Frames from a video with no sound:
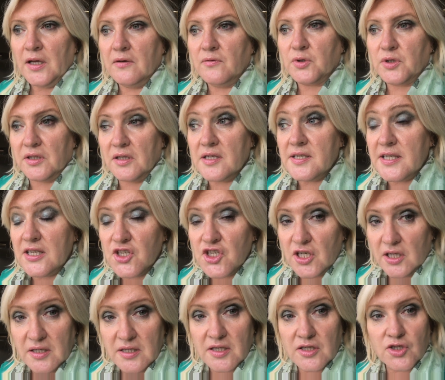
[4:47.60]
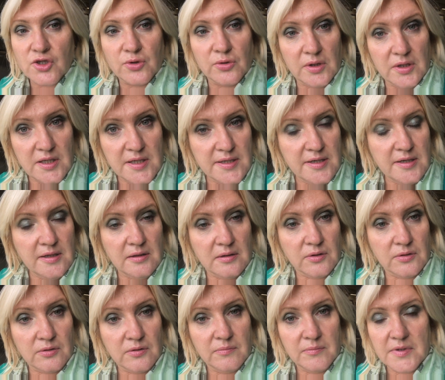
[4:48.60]
Вот. И сейчас что они
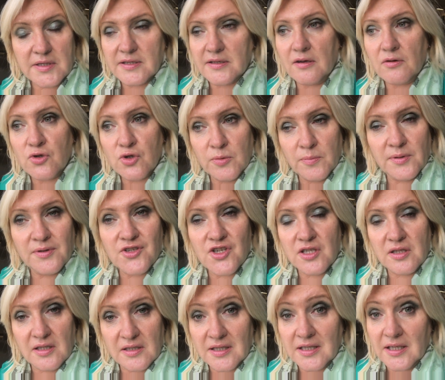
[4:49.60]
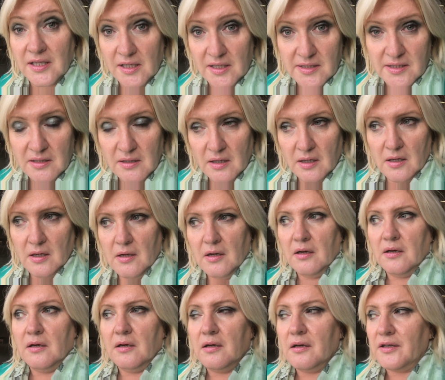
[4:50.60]
делают? Вместо того, чтобы начинать кирять,
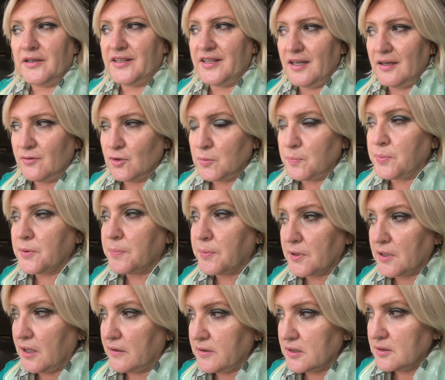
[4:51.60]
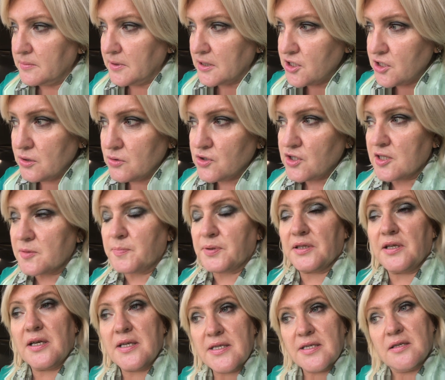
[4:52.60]
я вот припарковала машину, сейчас
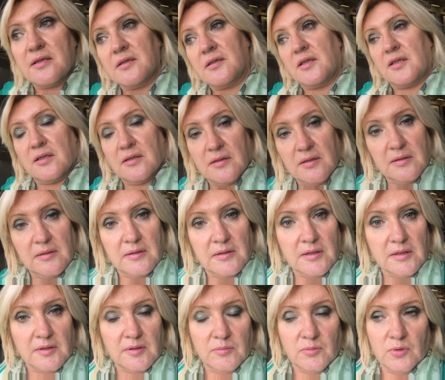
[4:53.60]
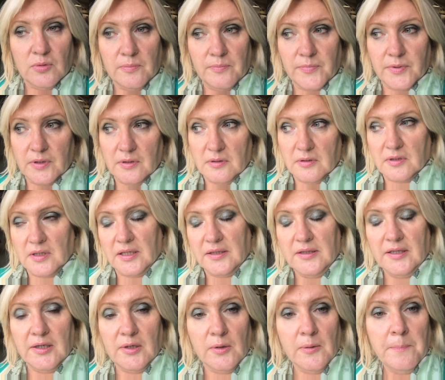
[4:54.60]
подходила к, к этому, э, к
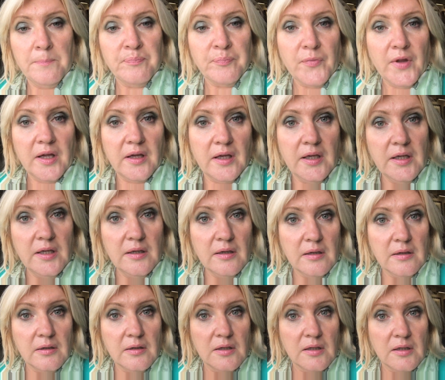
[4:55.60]
отелю, и